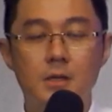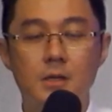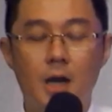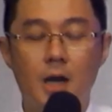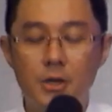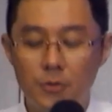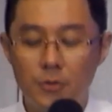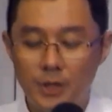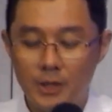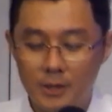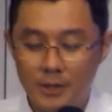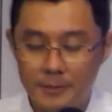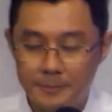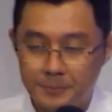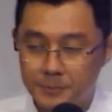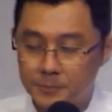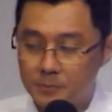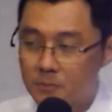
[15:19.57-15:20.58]
还有一
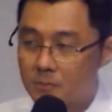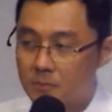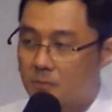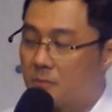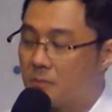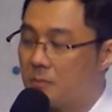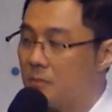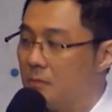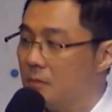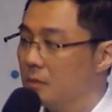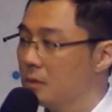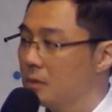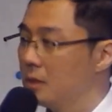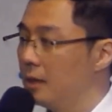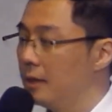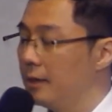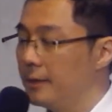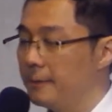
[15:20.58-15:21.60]
个，
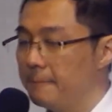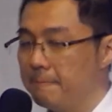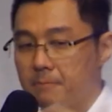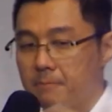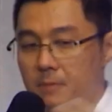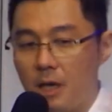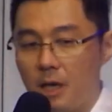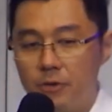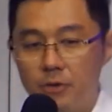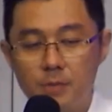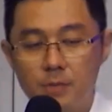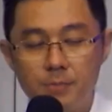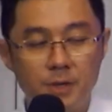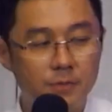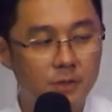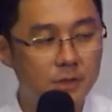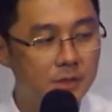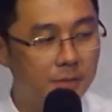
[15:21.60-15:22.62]
呃，还有一个
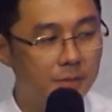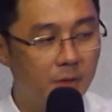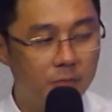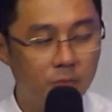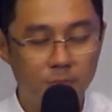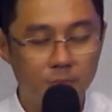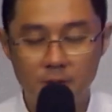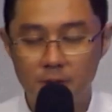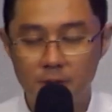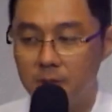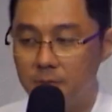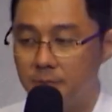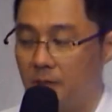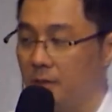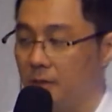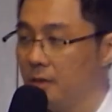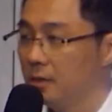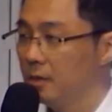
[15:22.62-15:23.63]
病人在麻风病院里
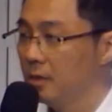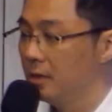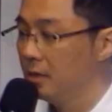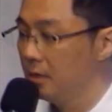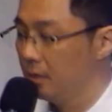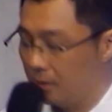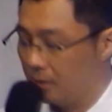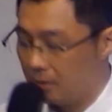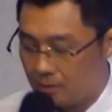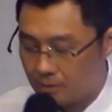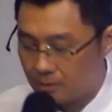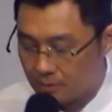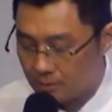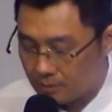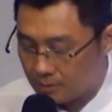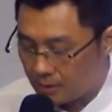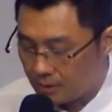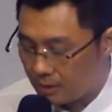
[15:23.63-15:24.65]
面，
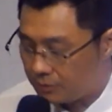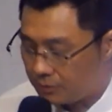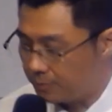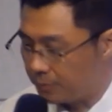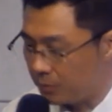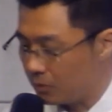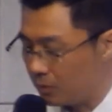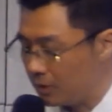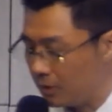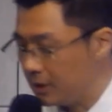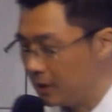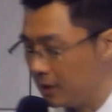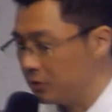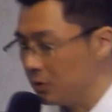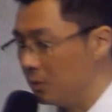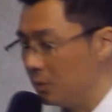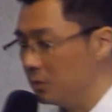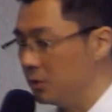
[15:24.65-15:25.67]
他就普通的这
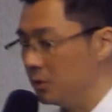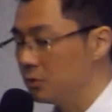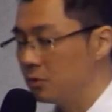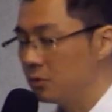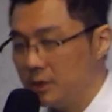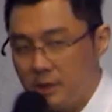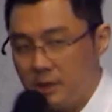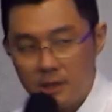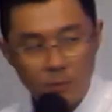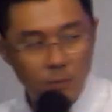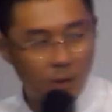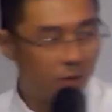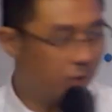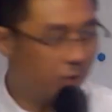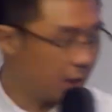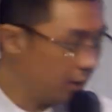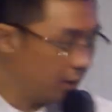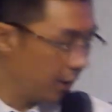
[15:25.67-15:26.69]
样走走，突然间他往
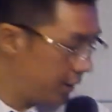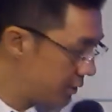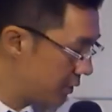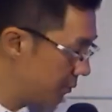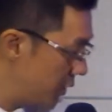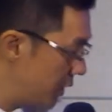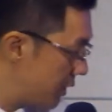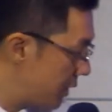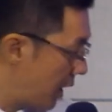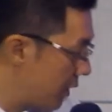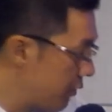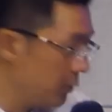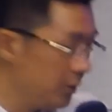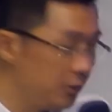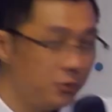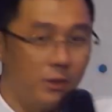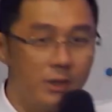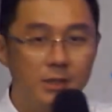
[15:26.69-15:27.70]
后看，哎，怎么一大
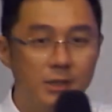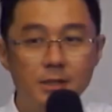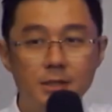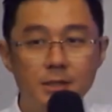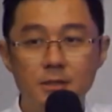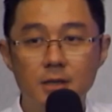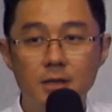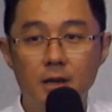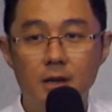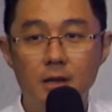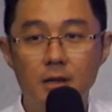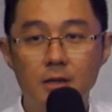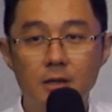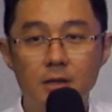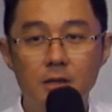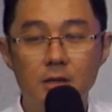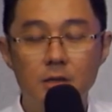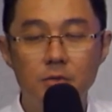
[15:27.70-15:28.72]
堆血在地上？
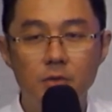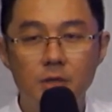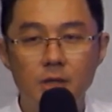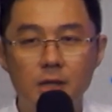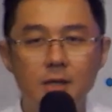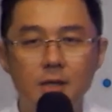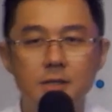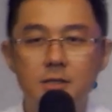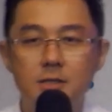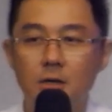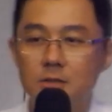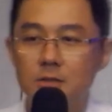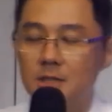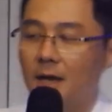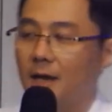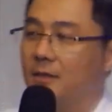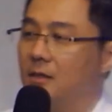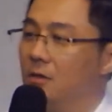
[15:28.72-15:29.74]
原来他的脚
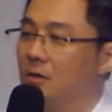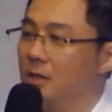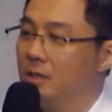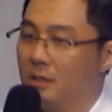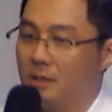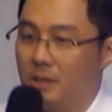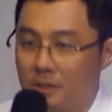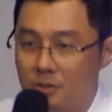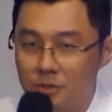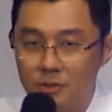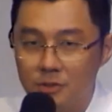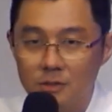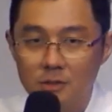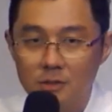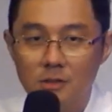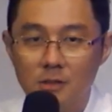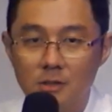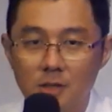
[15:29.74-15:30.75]
踩到了一个钉子，
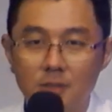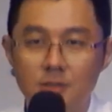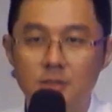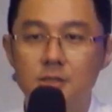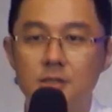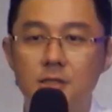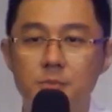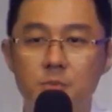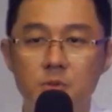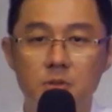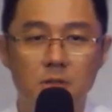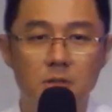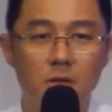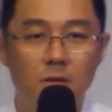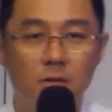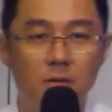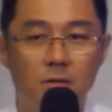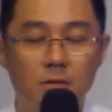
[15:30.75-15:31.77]
他自己也不知
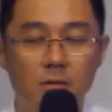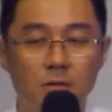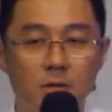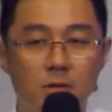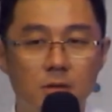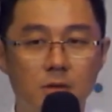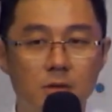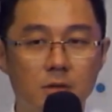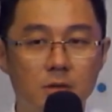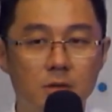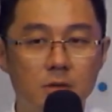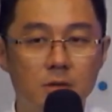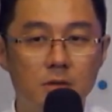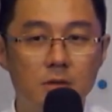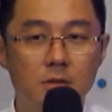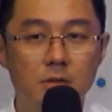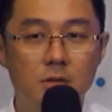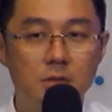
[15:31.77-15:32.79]
道。
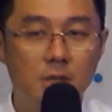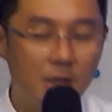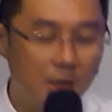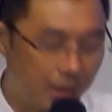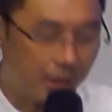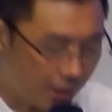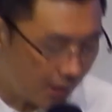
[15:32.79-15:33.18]
当他